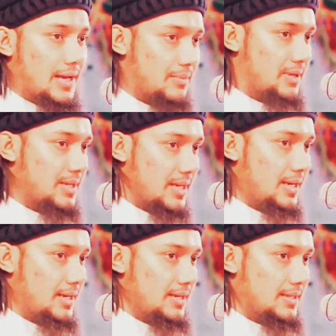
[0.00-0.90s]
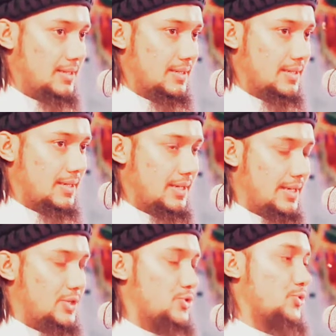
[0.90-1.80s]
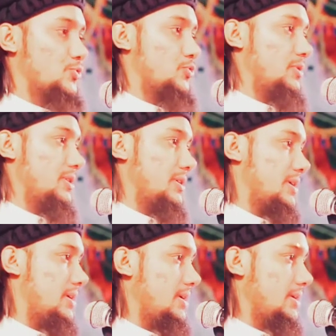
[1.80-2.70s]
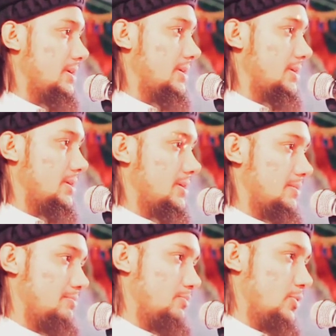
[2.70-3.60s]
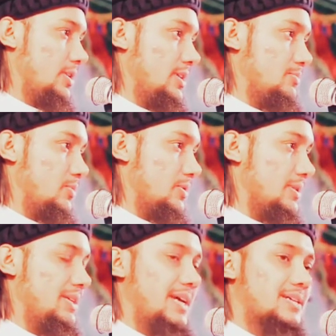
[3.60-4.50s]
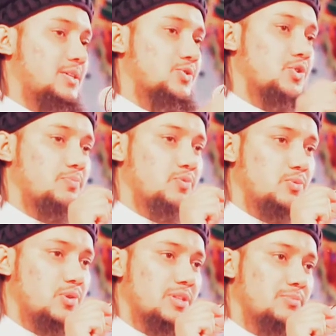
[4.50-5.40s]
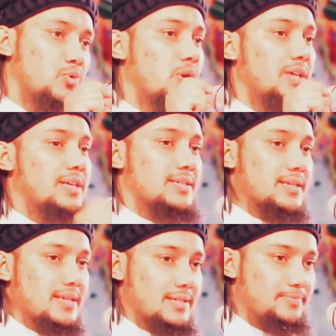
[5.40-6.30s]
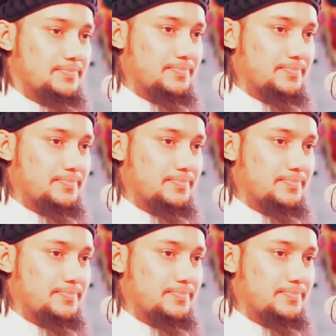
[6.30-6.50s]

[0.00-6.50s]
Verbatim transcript: আগামীকাল এসো তোমাদেরকে বলে দিব তিনি একটা শব্দ বলতে ভুলে গিয়েছিলেন